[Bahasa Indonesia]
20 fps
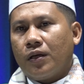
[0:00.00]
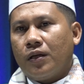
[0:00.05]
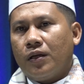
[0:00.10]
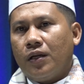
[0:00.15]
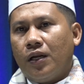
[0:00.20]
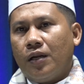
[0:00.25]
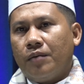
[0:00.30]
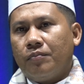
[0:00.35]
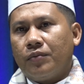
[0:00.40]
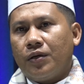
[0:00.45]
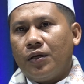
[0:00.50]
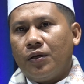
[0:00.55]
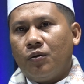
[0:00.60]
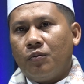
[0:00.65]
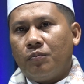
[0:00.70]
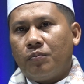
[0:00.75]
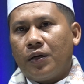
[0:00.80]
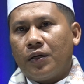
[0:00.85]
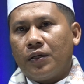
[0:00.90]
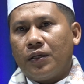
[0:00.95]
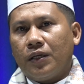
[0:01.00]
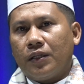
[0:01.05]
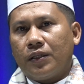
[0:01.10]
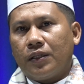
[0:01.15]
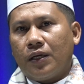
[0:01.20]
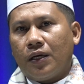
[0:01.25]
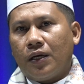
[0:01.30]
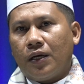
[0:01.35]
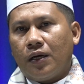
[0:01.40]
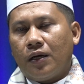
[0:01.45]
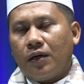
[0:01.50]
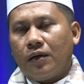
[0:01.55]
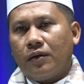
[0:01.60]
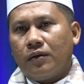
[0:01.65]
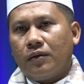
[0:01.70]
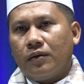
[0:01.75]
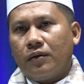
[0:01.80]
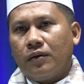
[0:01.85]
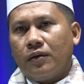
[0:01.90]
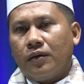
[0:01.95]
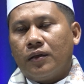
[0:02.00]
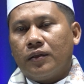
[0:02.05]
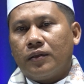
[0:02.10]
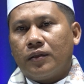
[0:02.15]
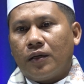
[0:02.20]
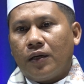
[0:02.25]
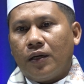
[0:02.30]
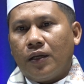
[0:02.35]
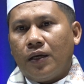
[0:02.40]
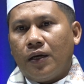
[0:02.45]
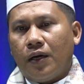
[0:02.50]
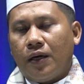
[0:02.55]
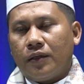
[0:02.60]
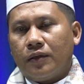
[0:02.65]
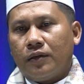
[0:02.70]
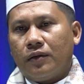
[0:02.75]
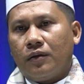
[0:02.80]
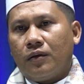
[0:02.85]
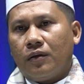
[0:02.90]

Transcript: dalam kehidupan kita terlihat